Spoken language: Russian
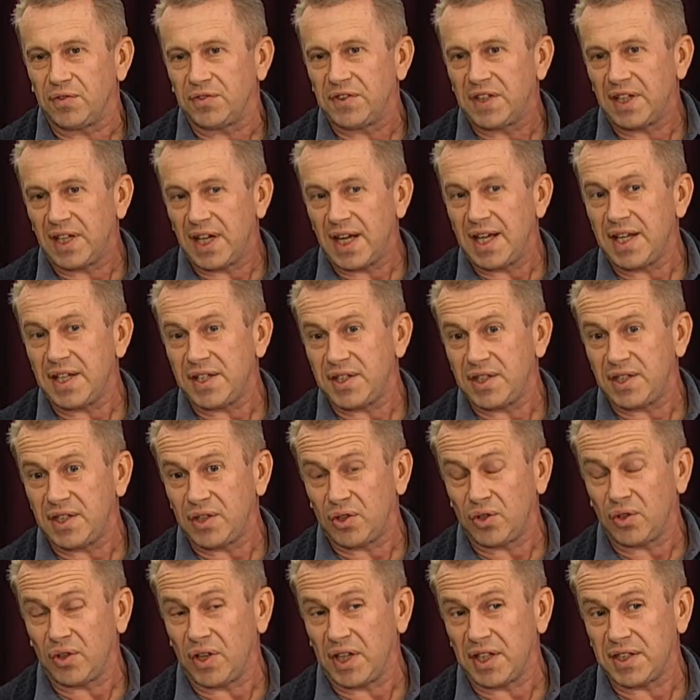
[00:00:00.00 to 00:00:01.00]
Вторая
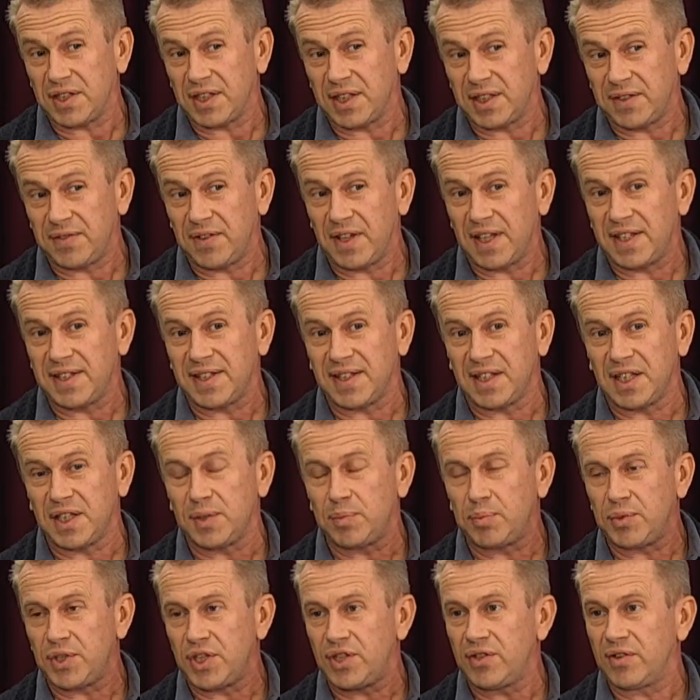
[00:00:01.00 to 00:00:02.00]
ситуация связана с
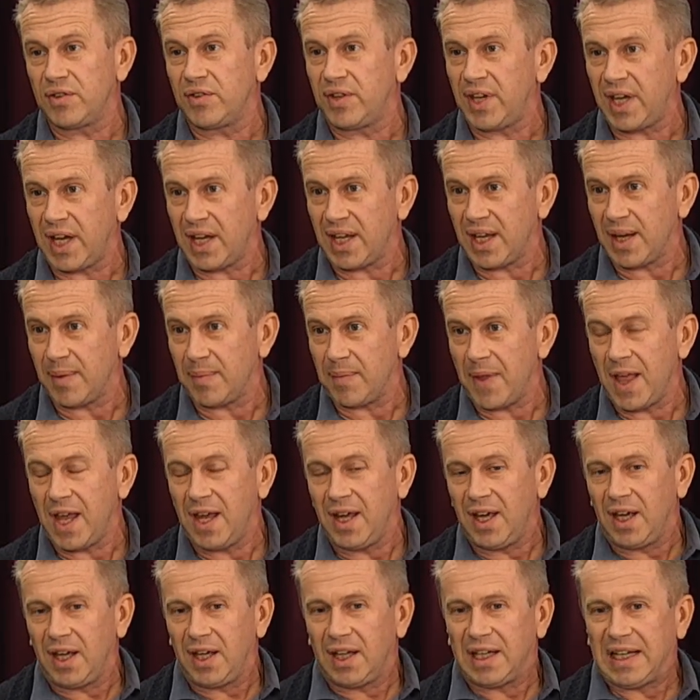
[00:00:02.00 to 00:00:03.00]
пищеварением.
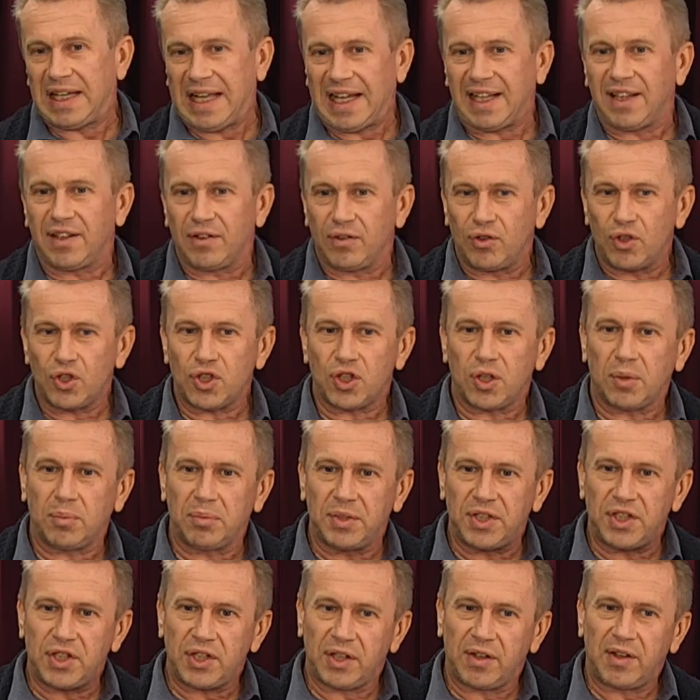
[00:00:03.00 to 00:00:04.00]
Для того,
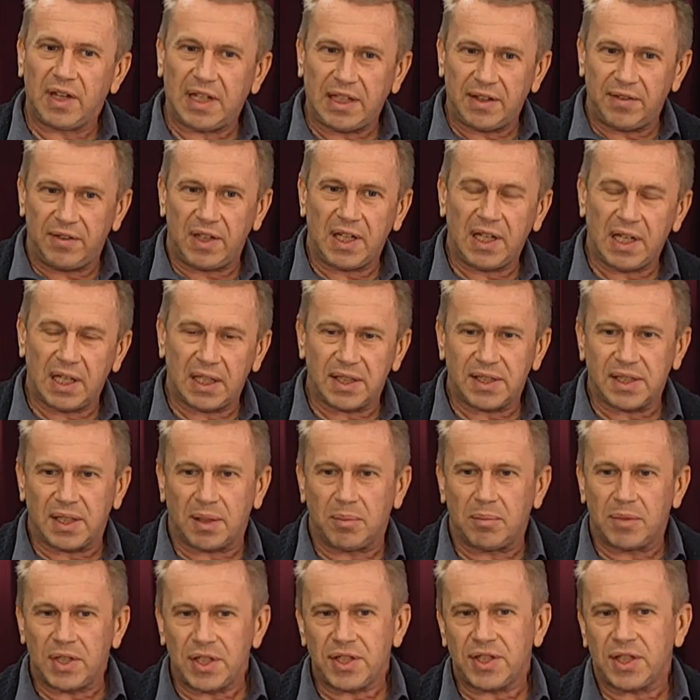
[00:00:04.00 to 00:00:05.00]
чтобы человек
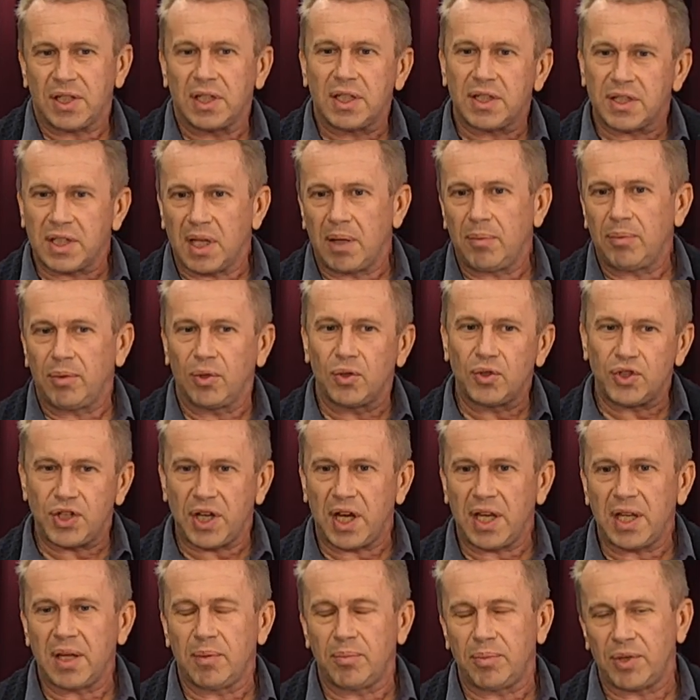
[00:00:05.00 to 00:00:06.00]
двигался, мышца должна
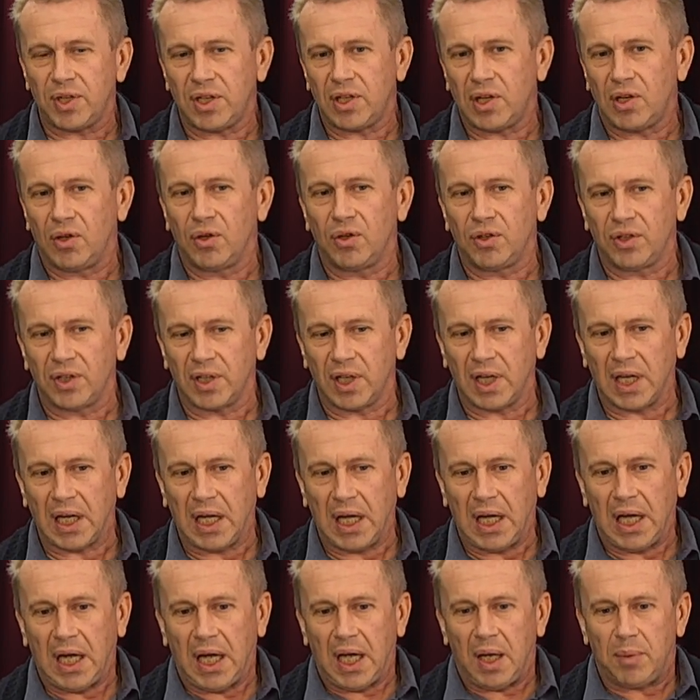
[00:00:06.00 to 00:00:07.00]
получать определенные
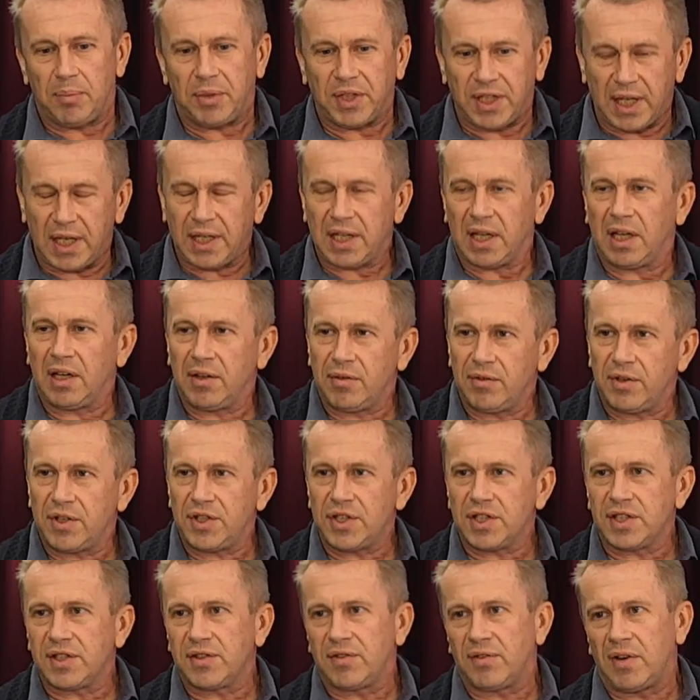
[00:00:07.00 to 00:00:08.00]
питательные
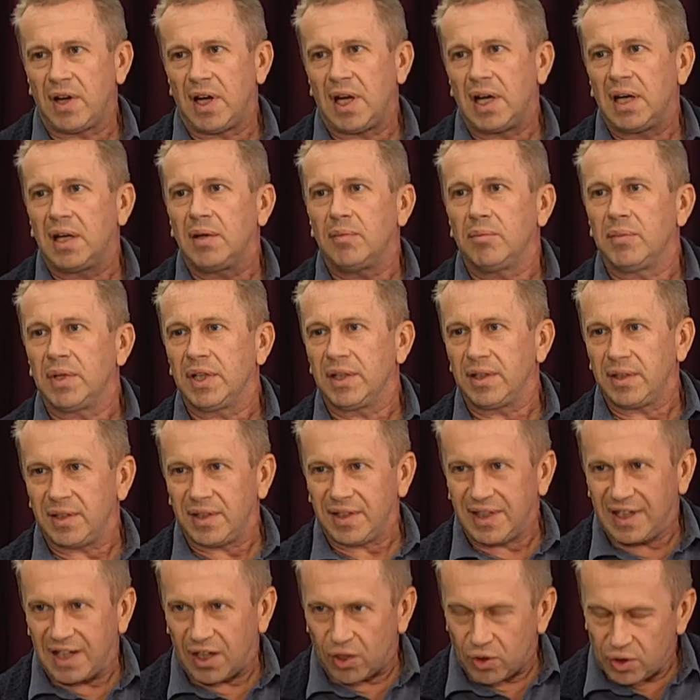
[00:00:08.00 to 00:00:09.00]
вещества,
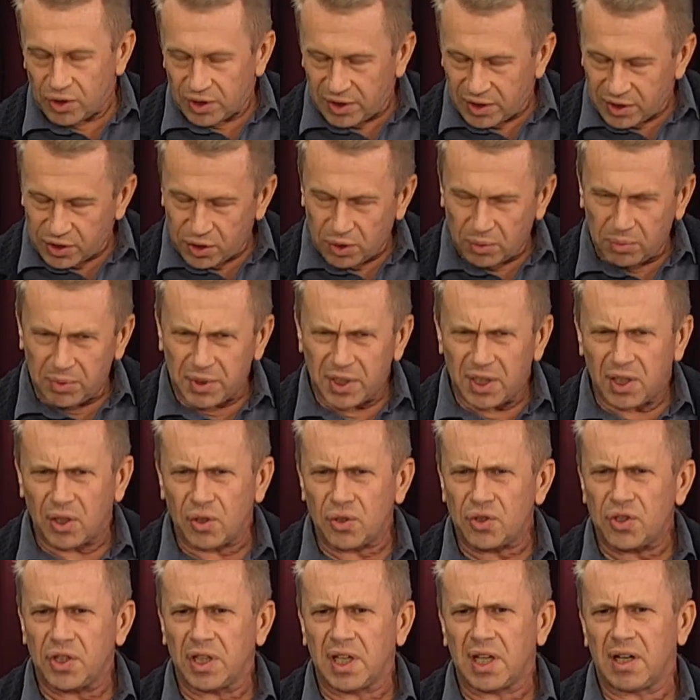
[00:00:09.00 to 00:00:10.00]
должно быть
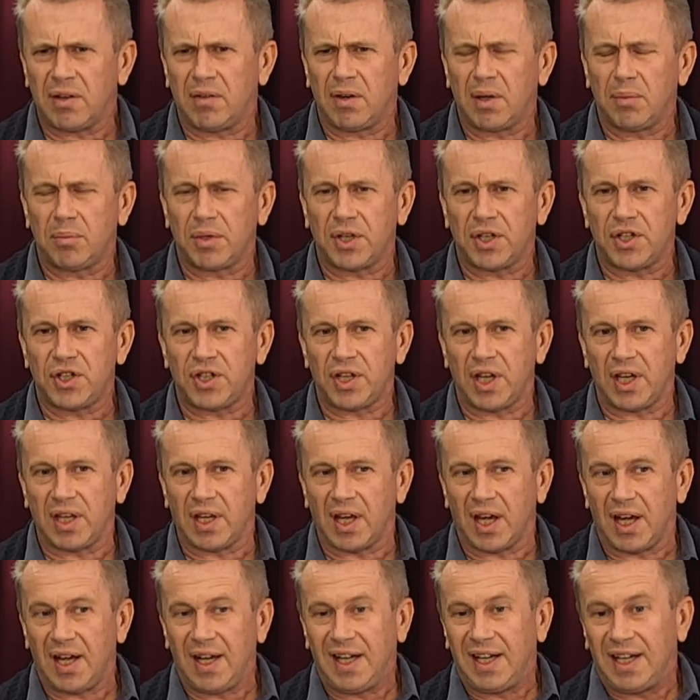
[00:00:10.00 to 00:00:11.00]
хорошее кровообращение.